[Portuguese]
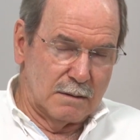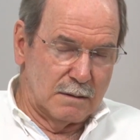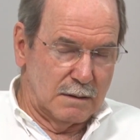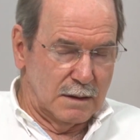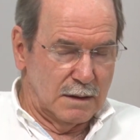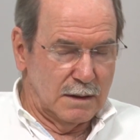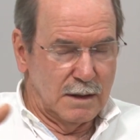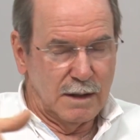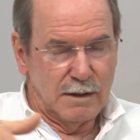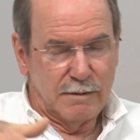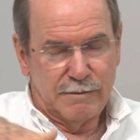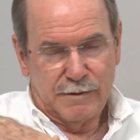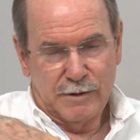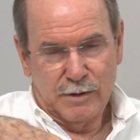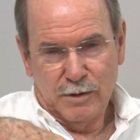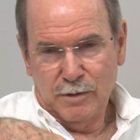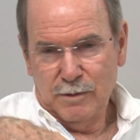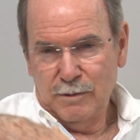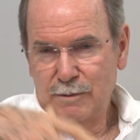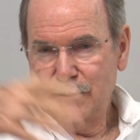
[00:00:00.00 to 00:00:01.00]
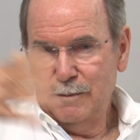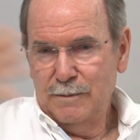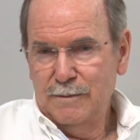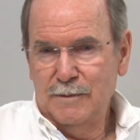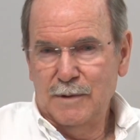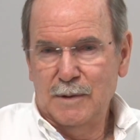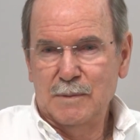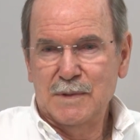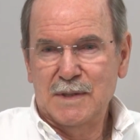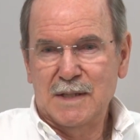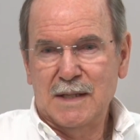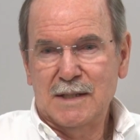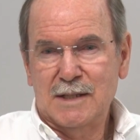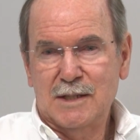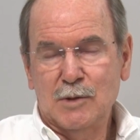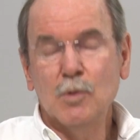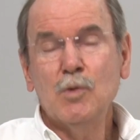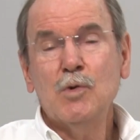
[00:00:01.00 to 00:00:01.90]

em nível, vamos dizer assim,